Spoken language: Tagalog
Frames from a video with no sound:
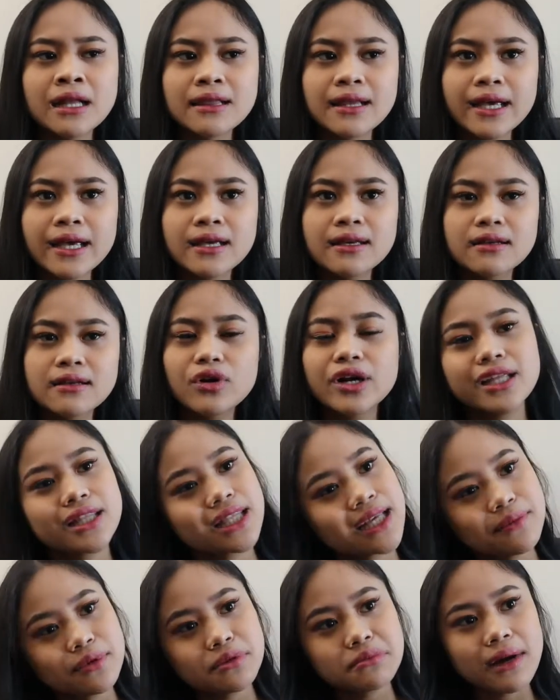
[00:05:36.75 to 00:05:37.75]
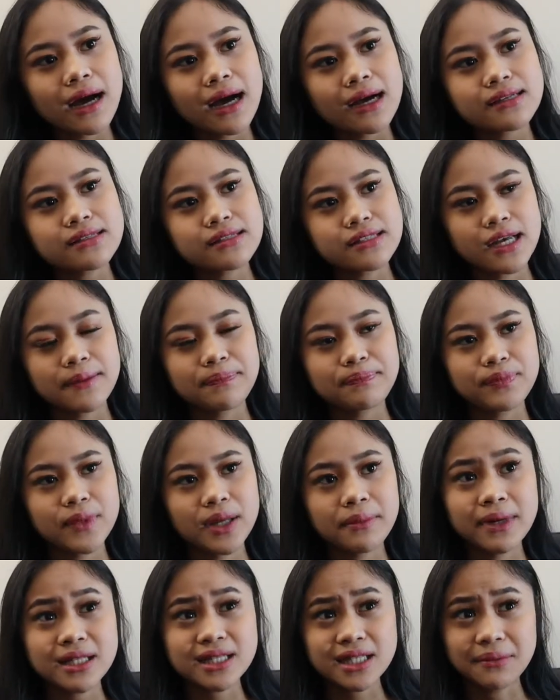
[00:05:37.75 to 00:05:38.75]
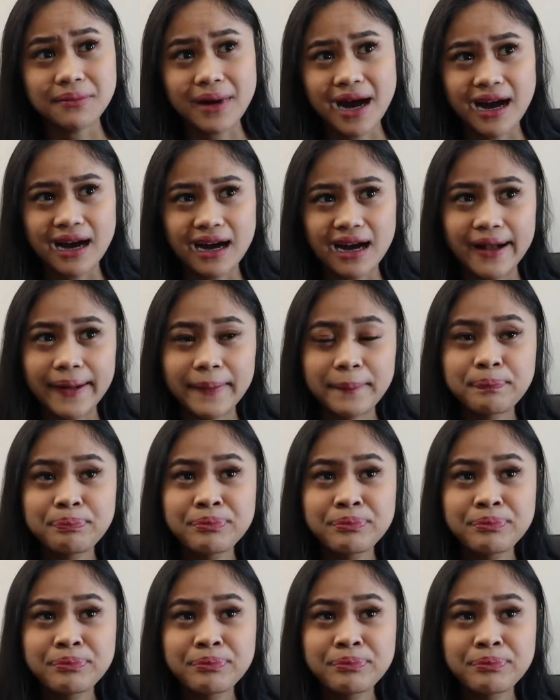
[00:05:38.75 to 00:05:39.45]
Like, kung hindi mo ma-accept na mataba ka,